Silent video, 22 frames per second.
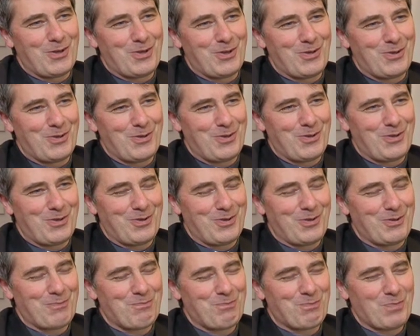
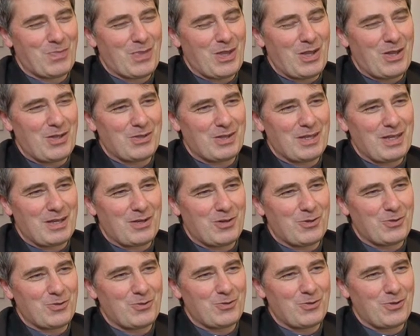un très
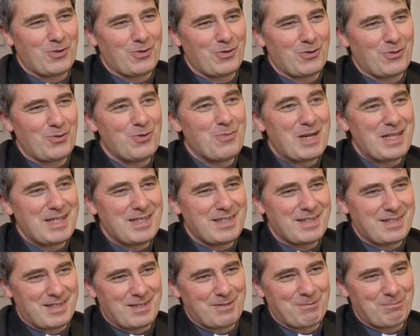grand
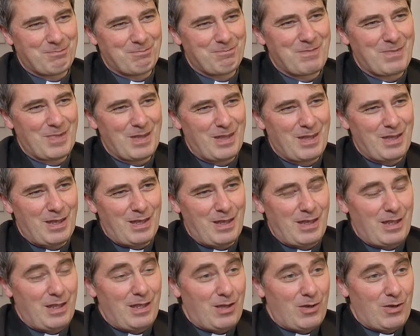humaniste
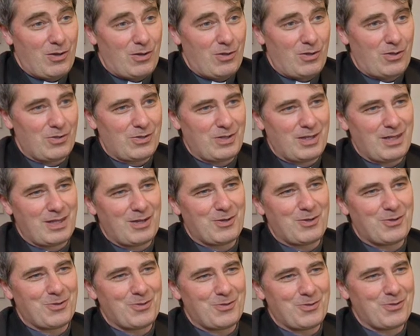et un très
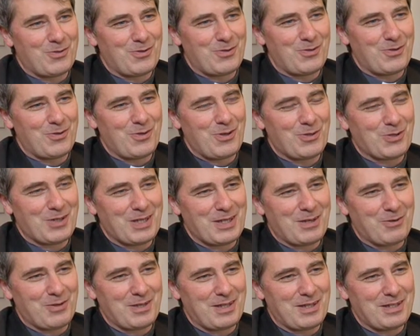grand, un
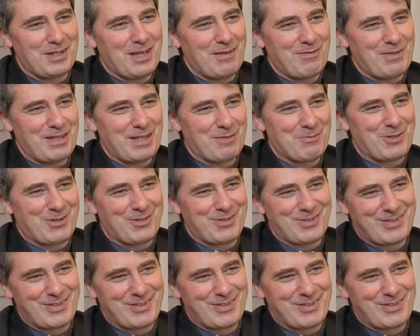très grand chrétien évidemment.